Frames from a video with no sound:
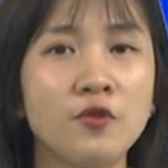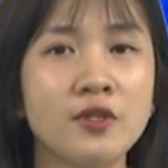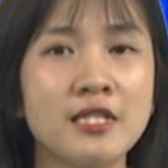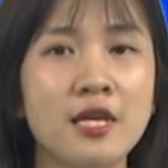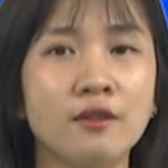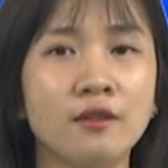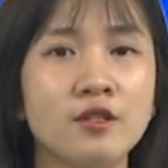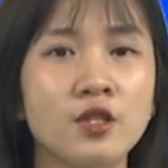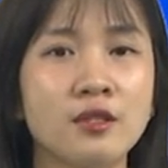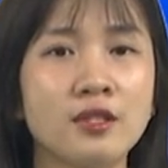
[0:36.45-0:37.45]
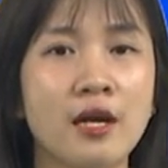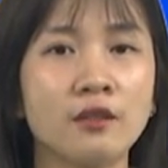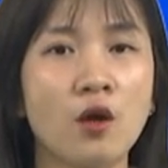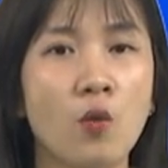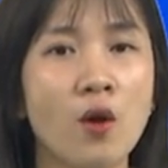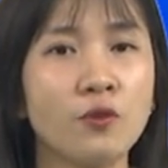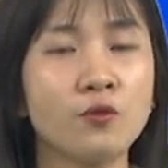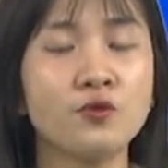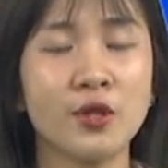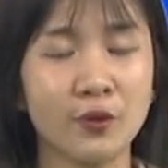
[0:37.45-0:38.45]
奉献和成长的光
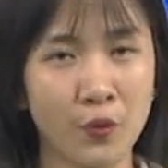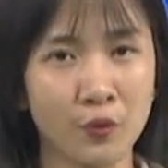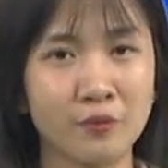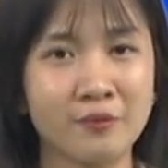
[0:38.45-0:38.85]
荣传统。